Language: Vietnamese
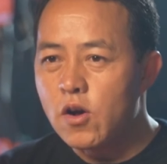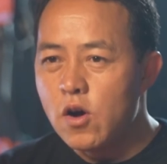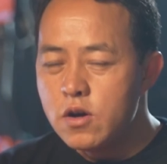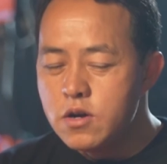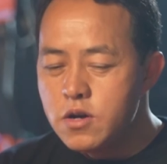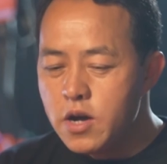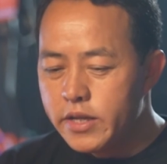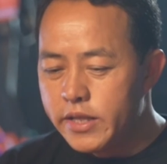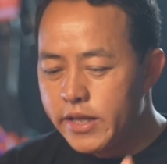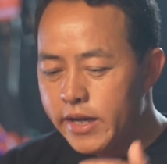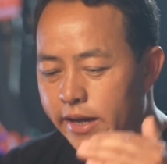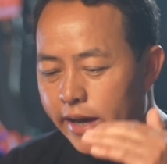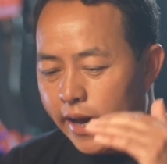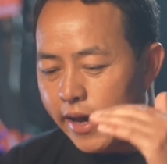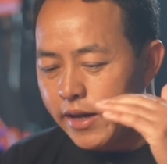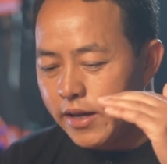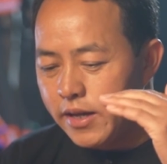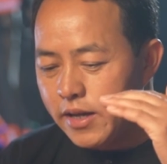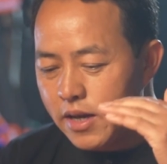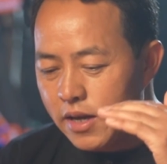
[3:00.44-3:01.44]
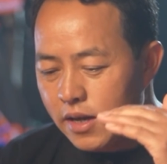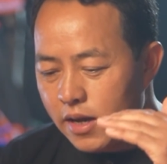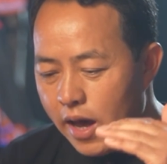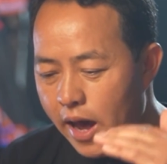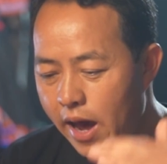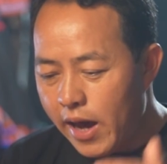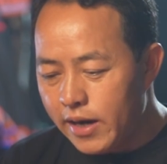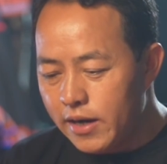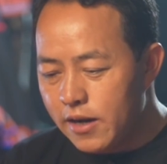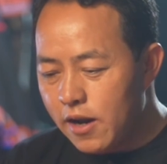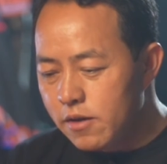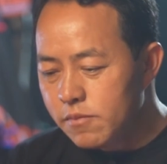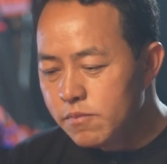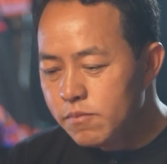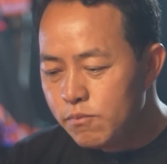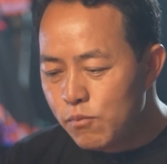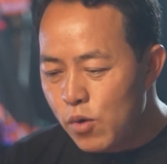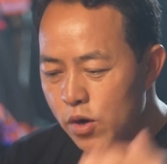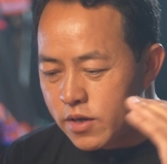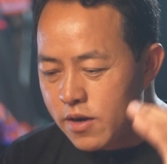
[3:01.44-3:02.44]
Có người thì cai hai lần,
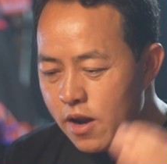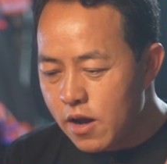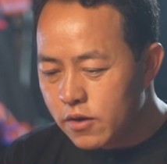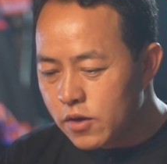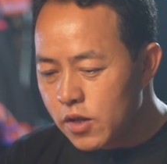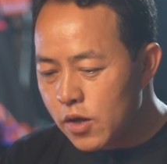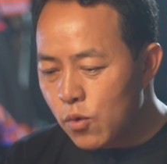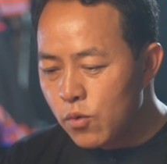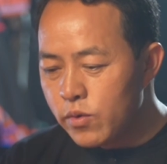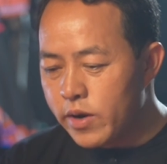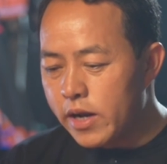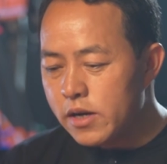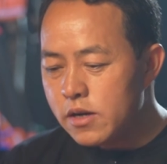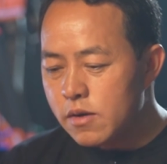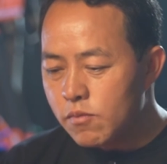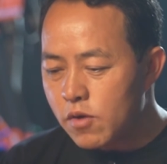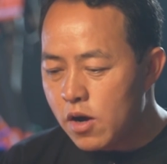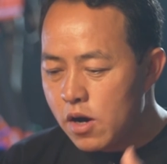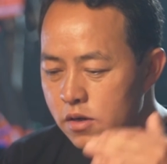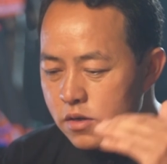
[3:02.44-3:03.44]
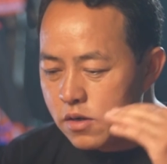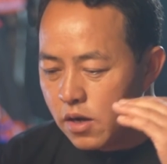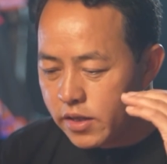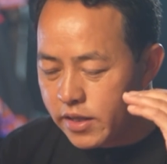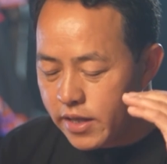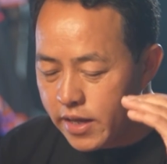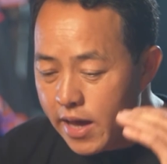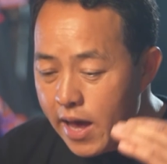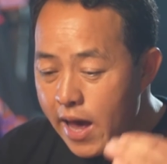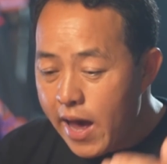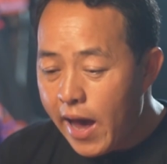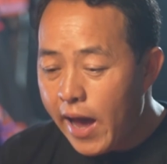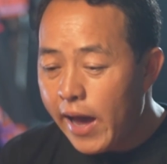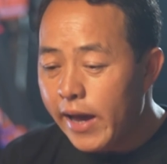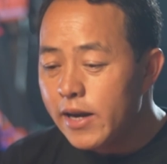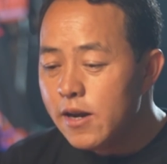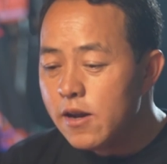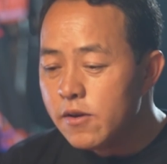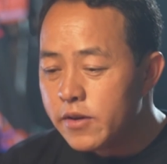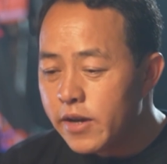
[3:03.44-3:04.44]
một lần thì cũng đã được, có người thì
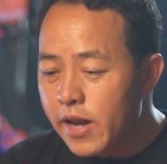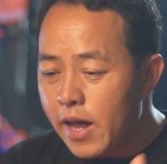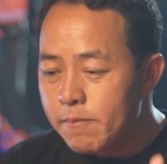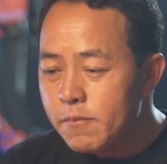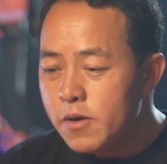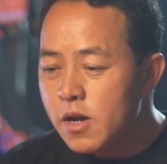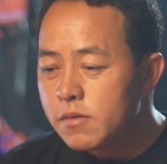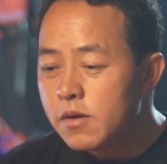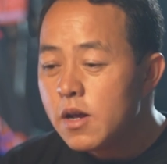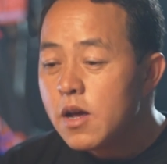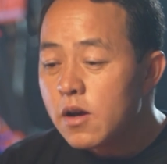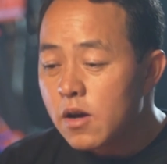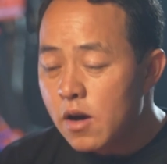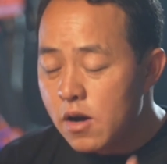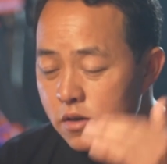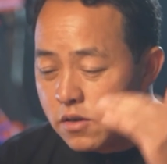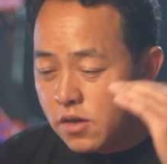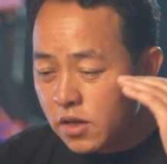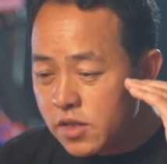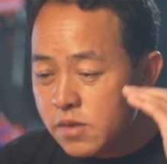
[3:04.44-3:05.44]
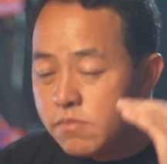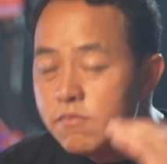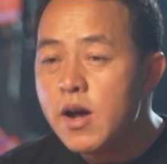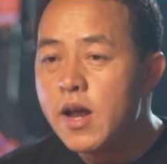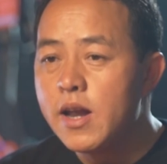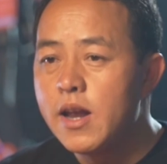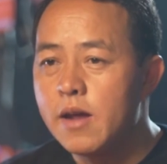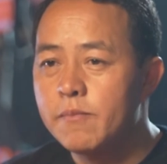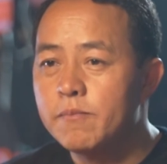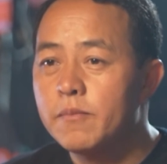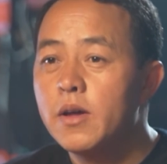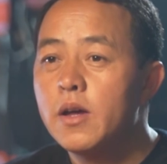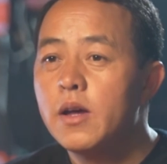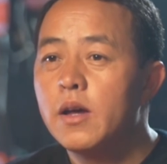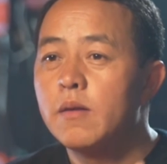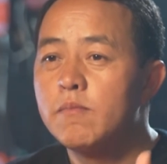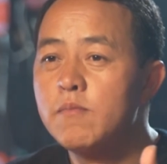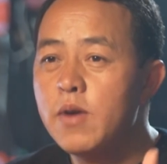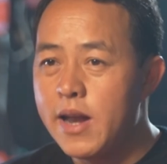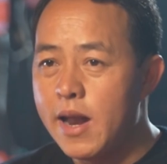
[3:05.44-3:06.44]
hai lần, năm lần, có người thì 10 lần,
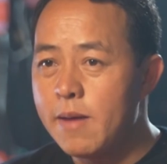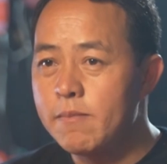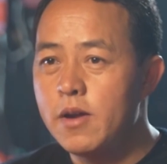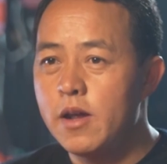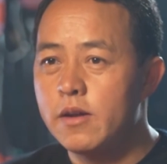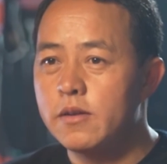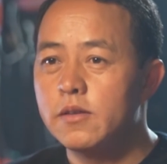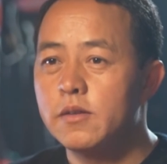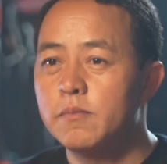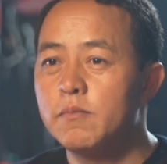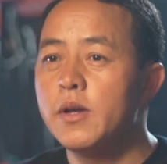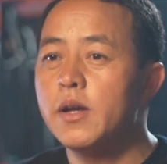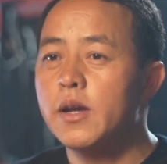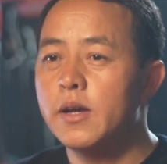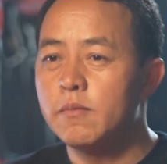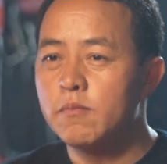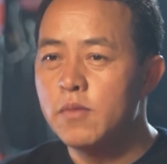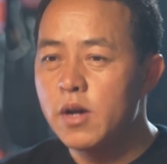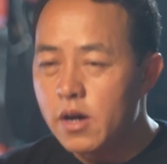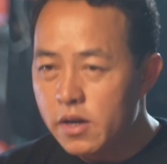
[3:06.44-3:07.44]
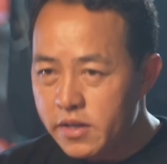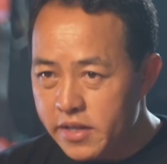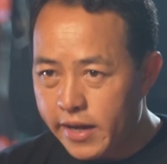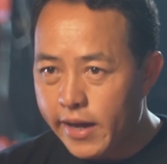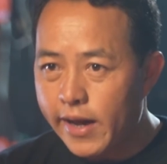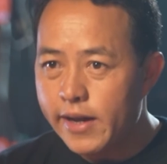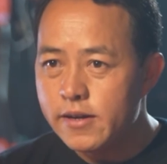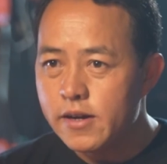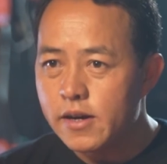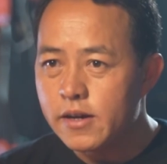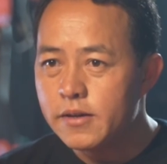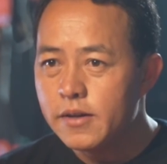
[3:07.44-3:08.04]
15 lần mới mới có thể cai được.